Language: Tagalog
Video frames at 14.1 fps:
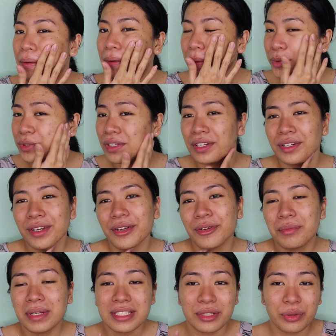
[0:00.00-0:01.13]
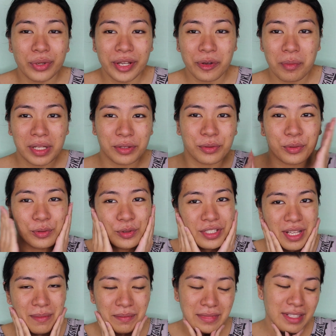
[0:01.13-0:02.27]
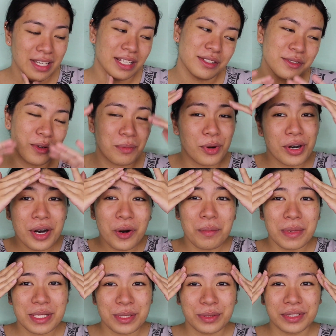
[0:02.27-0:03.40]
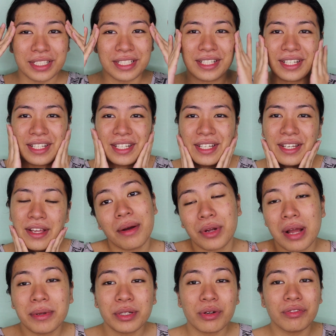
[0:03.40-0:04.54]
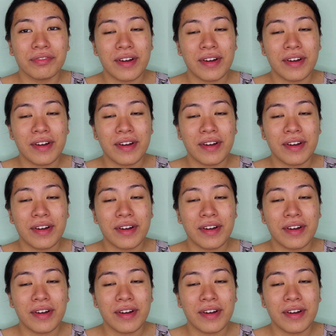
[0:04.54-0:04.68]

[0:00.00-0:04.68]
amot lang dai iba sindugay ko matog or something so mura na ko masulti dai ang gamit ko